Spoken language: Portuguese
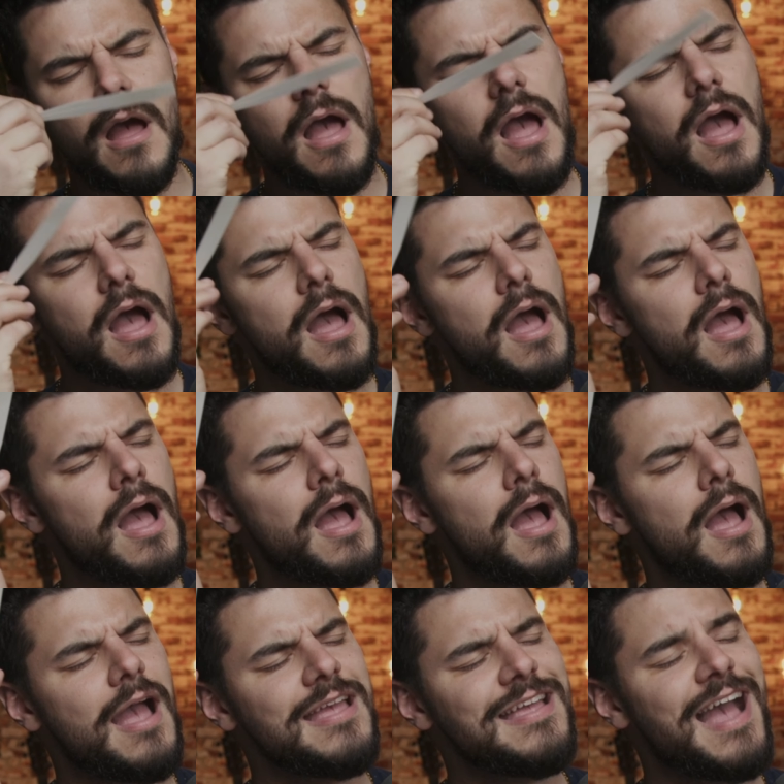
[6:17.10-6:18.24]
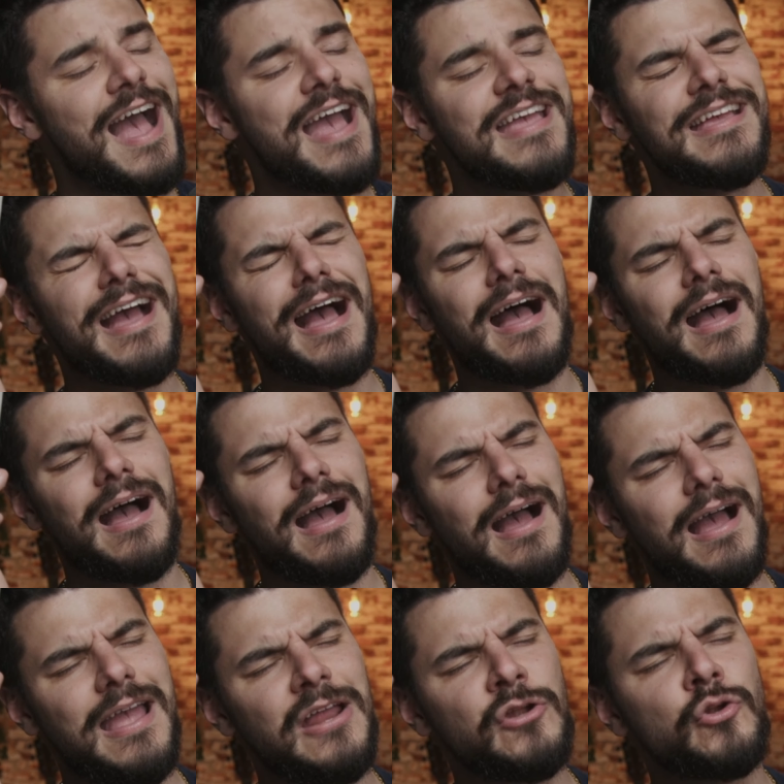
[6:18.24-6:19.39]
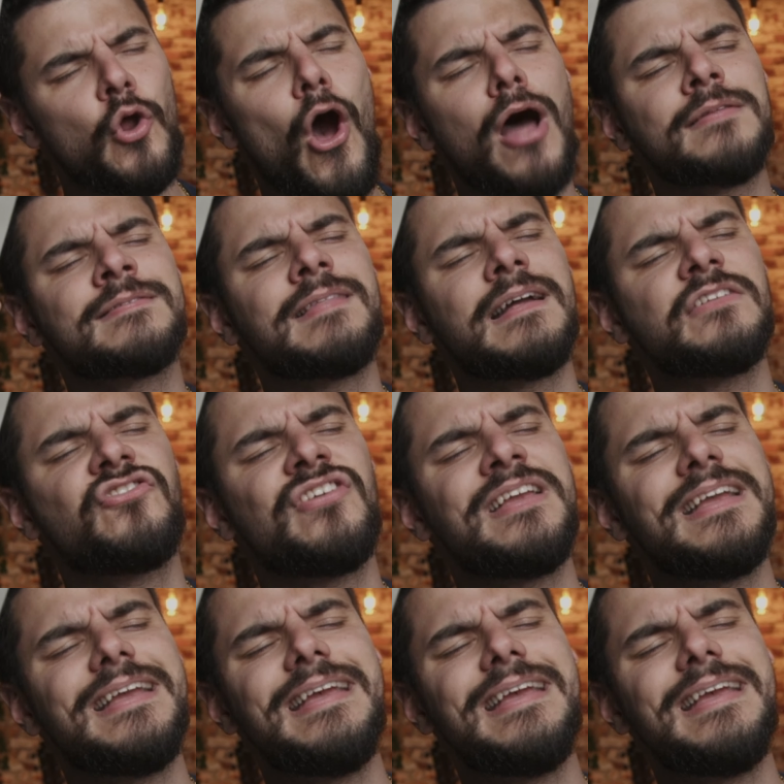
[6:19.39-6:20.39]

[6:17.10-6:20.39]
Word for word: Ai, ai, ai. Nota de